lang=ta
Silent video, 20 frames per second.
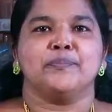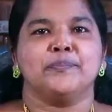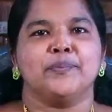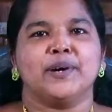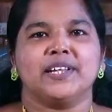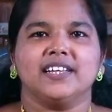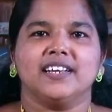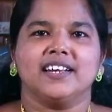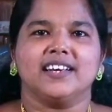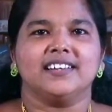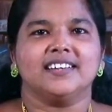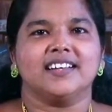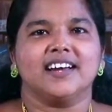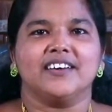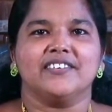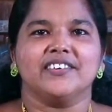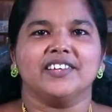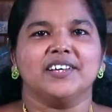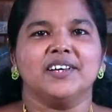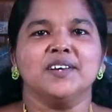
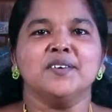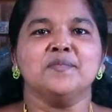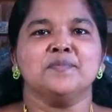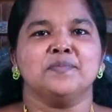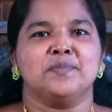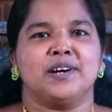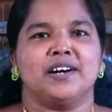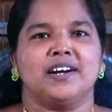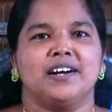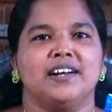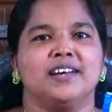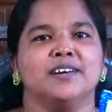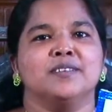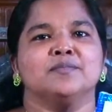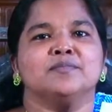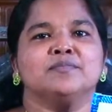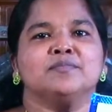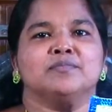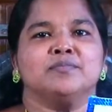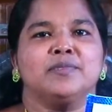பதினைந்தாவது
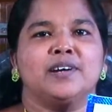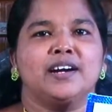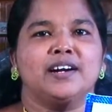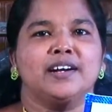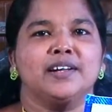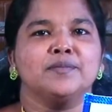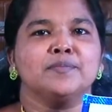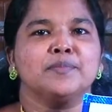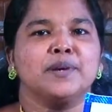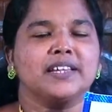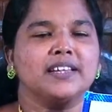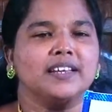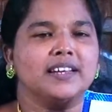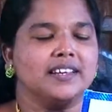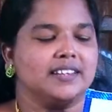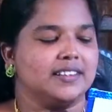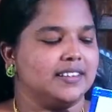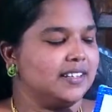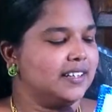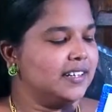பாடம் பாடம்
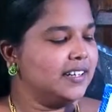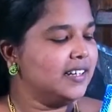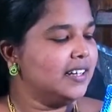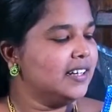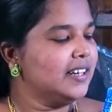பதினைந்து